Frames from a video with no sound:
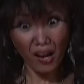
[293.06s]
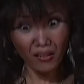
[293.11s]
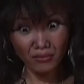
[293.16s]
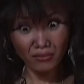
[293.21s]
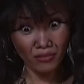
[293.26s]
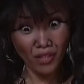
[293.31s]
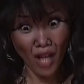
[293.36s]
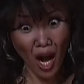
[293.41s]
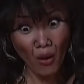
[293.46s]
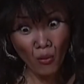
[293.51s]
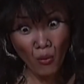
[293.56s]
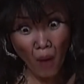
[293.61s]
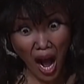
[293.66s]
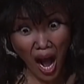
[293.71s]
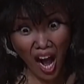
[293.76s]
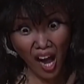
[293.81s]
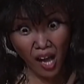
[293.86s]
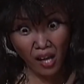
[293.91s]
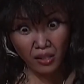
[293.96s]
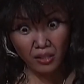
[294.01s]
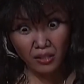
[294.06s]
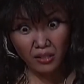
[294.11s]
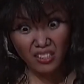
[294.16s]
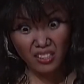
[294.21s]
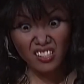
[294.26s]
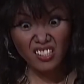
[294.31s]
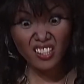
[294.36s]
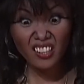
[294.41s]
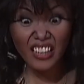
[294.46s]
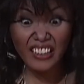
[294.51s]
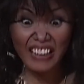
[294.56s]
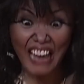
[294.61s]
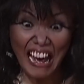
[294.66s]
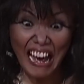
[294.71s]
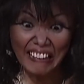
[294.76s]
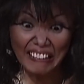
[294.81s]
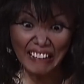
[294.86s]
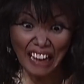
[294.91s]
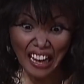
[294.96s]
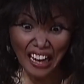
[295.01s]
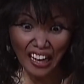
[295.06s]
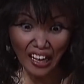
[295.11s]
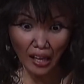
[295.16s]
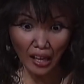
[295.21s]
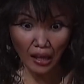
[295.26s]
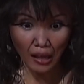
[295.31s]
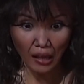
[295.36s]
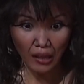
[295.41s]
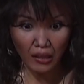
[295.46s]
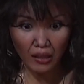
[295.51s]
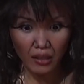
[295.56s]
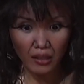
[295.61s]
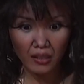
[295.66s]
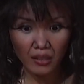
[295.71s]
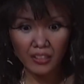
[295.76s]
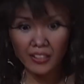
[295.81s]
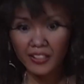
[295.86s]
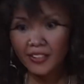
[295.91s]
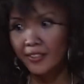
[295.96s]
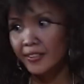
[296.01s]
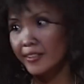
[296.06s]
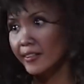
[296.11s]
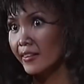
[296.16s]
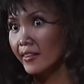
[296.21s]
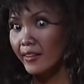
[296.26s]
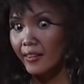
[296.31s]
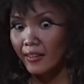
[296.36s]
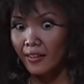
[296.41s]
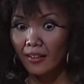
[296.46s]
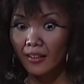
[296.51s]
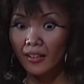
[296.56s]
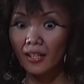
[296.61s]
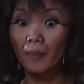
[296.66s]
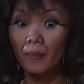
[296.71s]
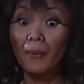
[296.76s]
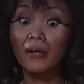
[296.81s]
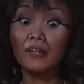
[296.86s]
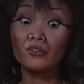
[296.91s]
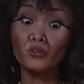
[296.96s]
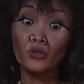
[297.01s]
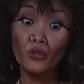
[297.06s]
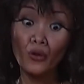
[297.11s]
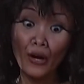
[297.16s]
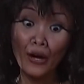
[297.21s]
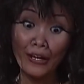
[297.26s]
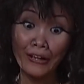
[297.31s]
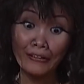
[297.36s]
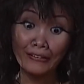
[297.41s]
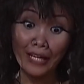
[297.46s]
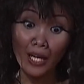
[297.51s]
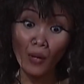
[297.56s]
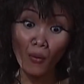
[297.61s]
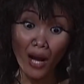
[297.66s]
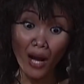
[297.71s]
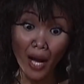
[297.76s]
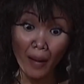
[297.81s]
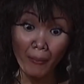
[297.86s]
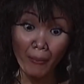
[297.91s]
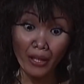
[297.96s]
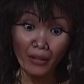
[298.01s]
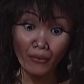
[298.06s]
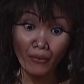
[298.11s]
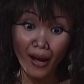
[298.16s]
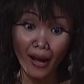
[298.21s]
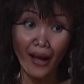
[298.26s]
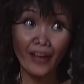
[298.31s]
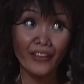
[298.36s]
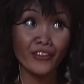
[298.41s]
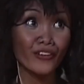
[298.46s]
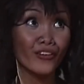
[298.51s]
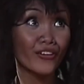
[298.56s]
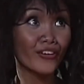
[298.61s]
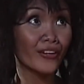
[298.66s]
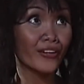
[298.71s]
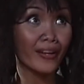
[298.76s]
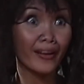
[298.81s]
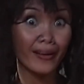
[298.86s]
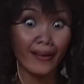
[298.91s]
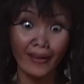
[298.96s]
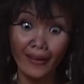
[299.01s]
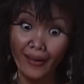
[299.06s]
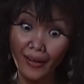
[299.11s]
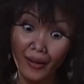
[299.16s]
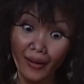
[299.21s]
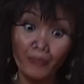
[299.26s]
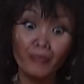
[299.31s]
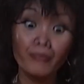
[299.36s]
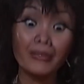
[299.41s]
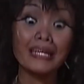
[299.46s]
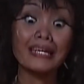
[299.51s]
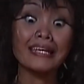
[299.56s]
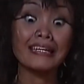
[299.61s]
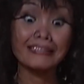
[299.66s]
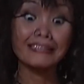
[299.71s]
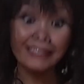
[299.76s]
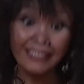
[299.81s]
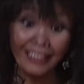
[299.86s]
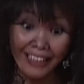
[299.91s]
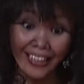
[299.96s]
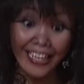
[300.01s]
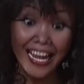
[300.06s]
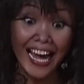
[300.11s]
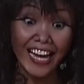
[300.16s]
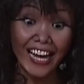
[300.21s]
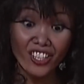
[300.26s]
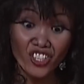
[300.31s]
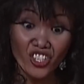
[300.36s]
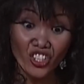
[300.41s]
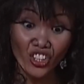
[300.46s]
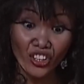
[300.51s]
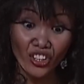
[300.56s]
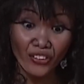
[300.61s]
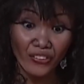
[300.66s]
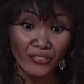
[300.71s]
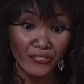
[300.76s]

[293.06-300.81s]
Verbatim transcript: Lakwa? Ah. Si Diana. Napagtulungan ng dalawang kabanwa. Ah. Ayun. Missing in action.